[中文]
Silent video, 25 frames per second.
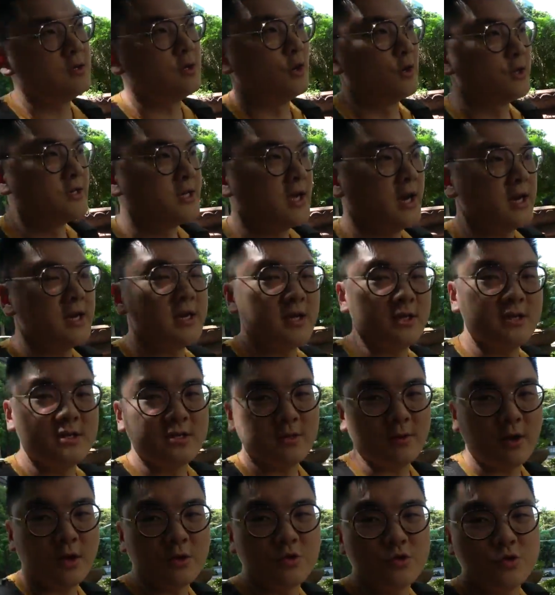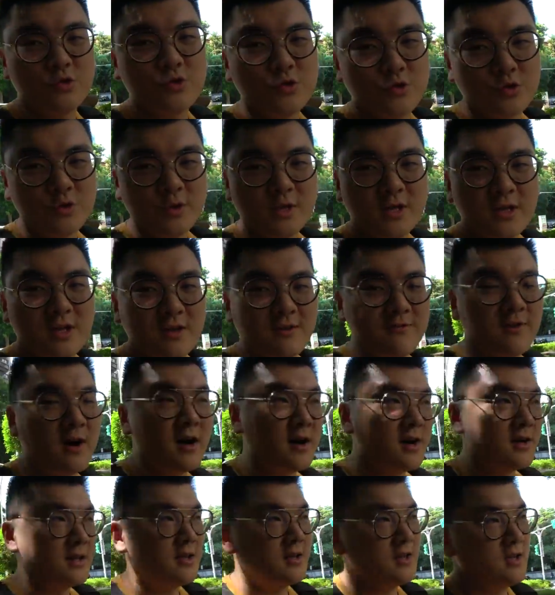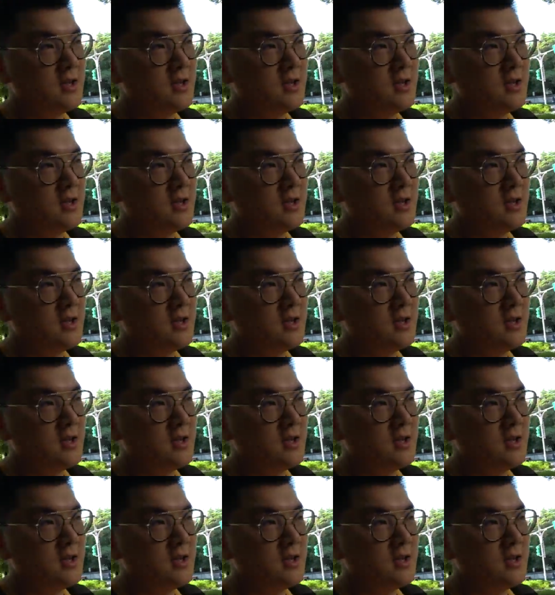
有钱人喜欢聚居的地方。